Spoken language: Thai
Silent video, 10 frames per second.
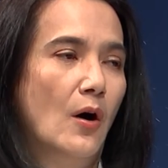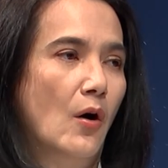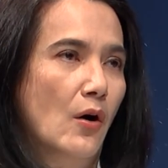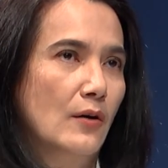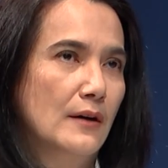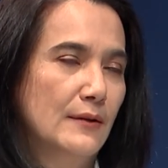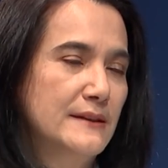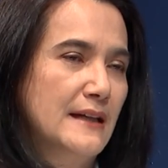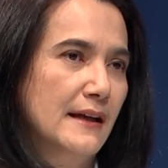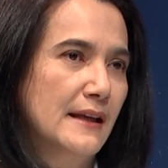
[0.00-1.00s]
ออกรัฐ
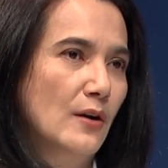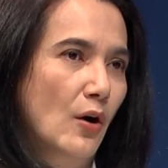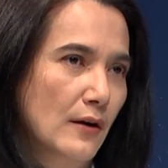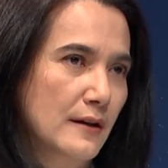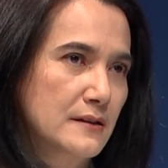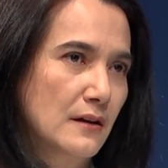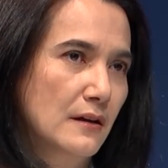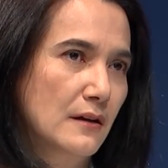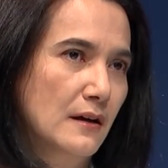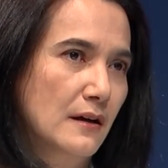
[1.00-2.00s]
วิสาหกิจออกแล้วก็
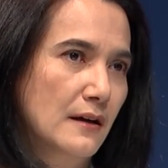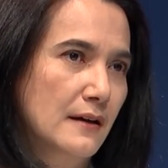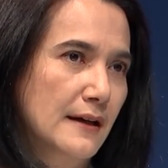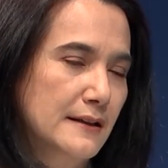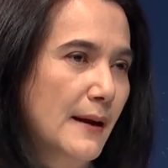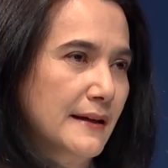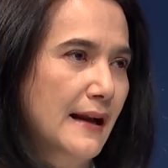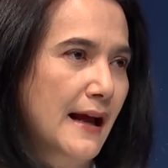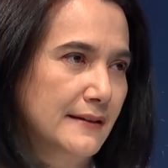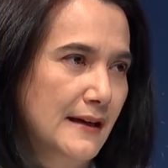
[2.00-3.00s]
รัฐบาล
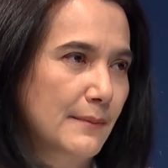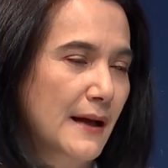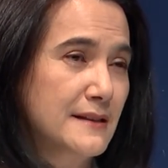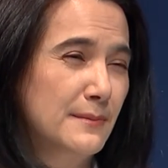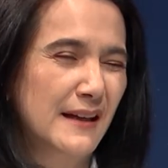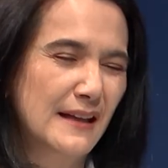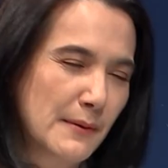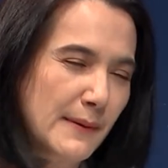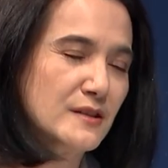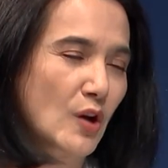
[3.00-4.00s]
กลางได้รับการชำระหนี้
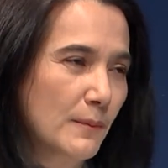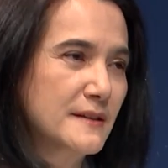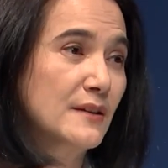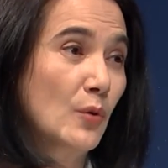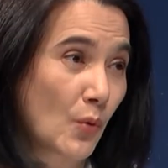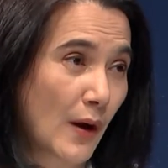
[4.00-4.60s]
ประมาณ สองเปอร์เซ็นต์ ก